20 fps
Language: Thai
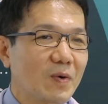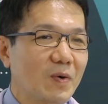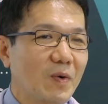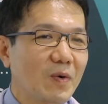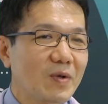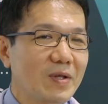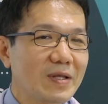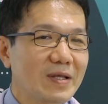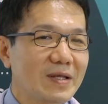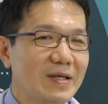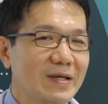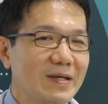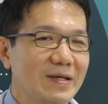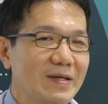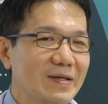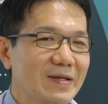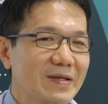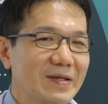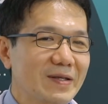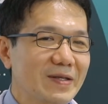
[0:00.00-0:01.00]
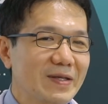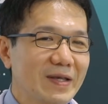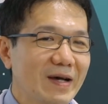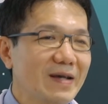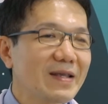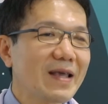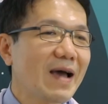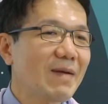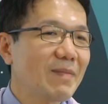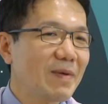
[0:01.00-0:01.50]
คนเย
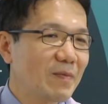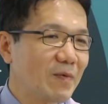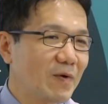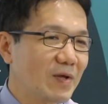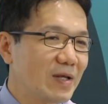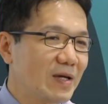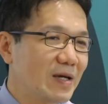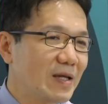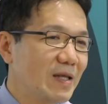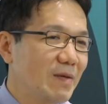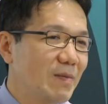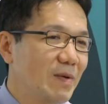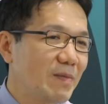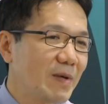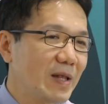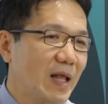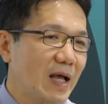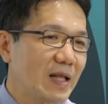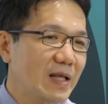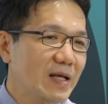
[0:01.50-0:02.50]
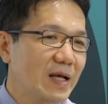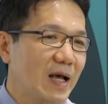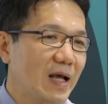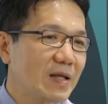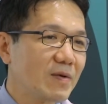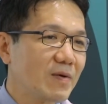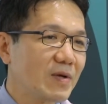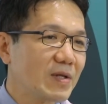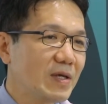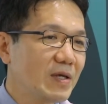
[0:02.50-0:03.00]
อะแยะไปหมดเลยที่มีปัญหาเรื่องกา
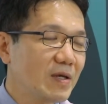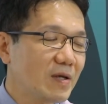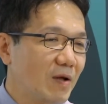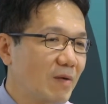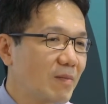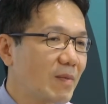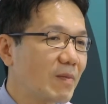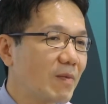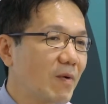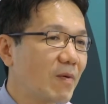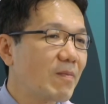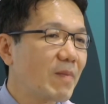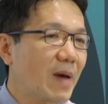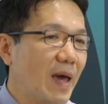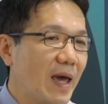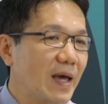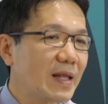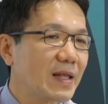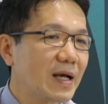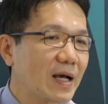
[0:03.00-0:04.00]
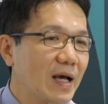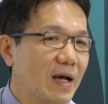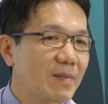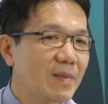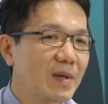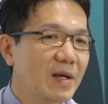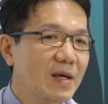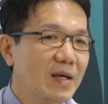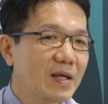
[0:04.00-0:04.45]
รนอนที่จะต้องมาพบแพทย์นะครับ